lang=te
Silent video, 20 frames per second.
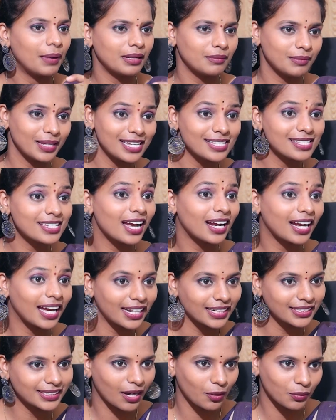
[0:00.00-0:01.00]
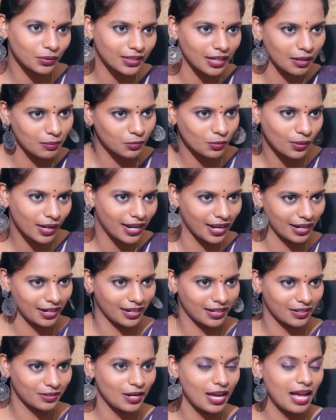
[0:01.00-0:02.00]
మనం ఈజీగా కనెక్ట్ అవుతాము అని
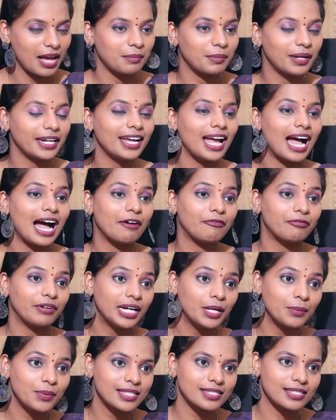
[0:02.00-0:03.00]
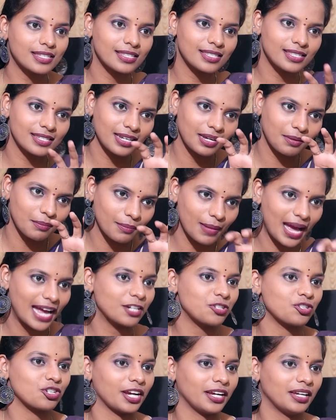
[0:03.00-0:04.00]
అన్నారు మరి ఆ ఫ్రీక్వెన్సీస్ని
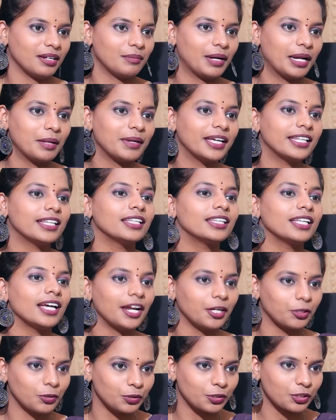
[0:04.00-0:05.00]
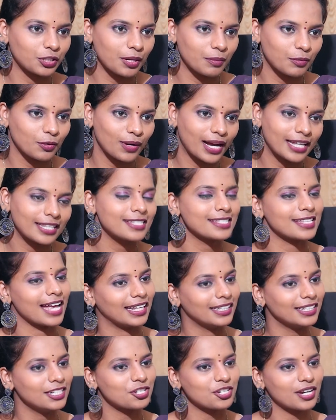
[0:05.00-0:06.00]
మ్యాచ్ అయ్యి మనం ఏదైతే అనుకుంటున్నామో అది
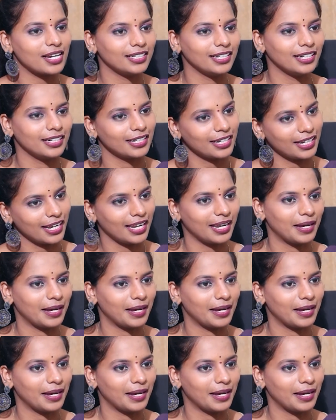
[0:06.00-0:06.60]
సాధించాలి అంటే